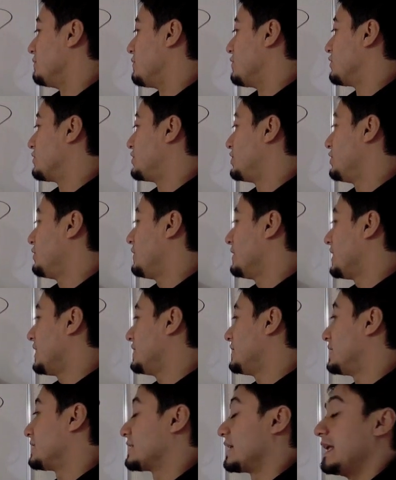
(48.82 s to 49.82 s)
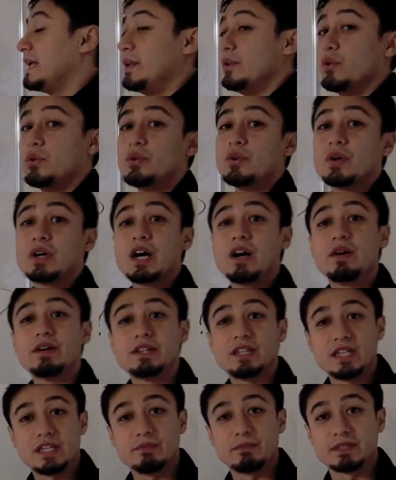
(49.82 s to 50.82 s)
目標は何ですかにどんどん変
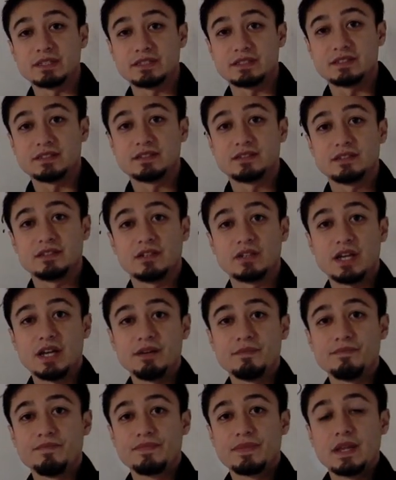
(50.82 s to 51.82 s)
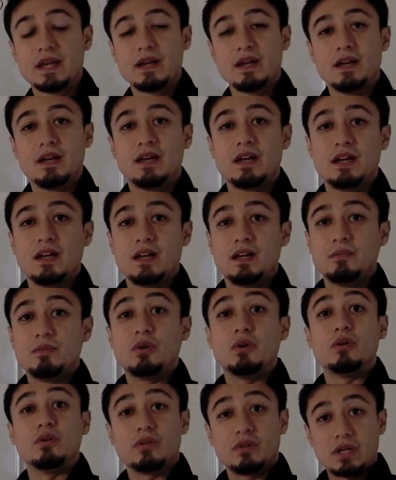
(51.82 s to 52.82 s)
わっていきます。OK?
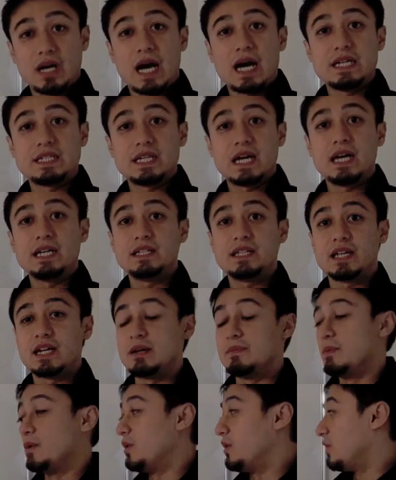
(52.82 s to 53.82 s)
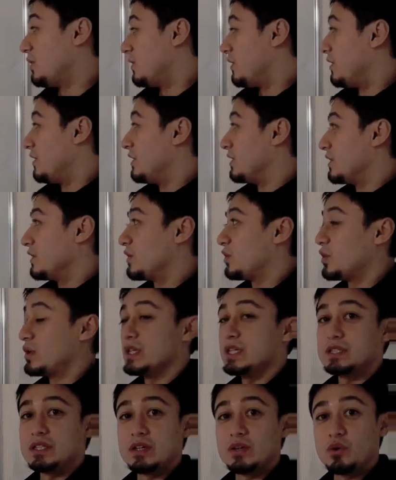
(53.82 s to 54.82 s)
もう会社入ったらもう、こ
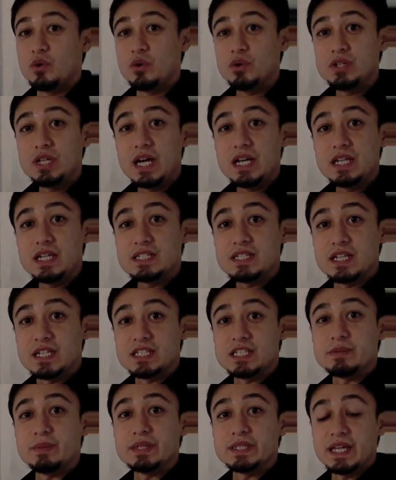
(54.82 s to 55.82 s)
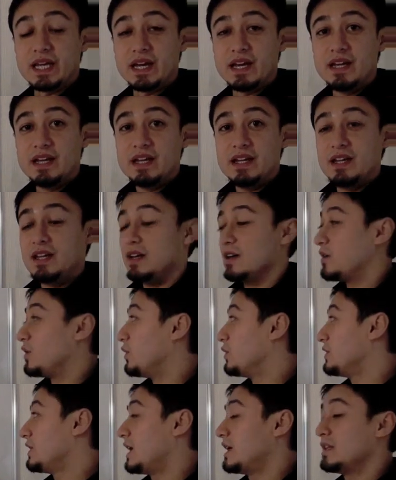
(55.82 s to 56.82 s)
れですね。こんな話なんかしません。
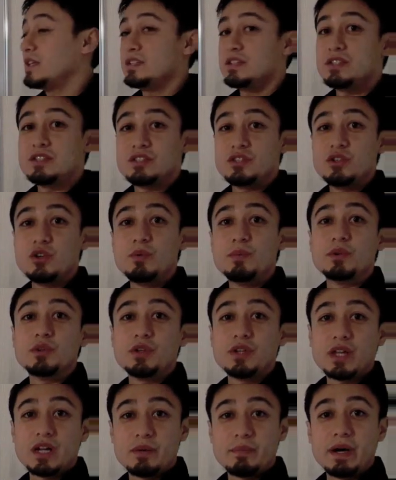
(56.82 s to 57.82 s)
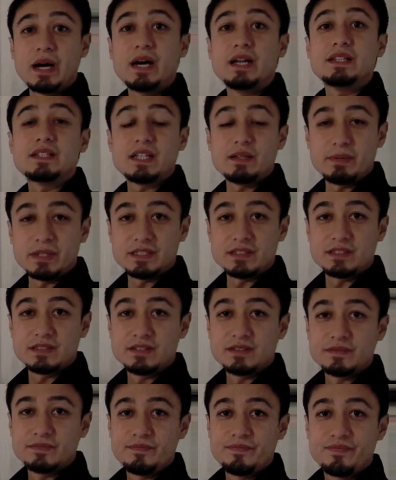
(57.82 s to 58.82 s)
こんな話しようものなら馬鹿にされま
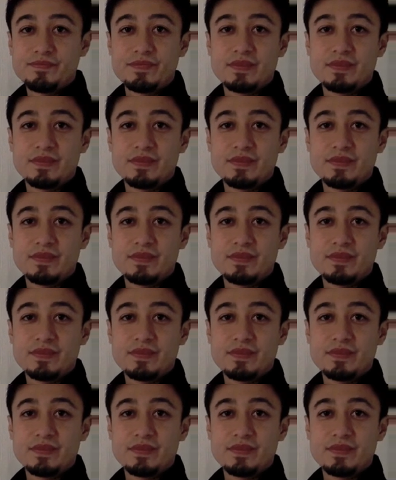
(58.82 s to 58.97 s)
す。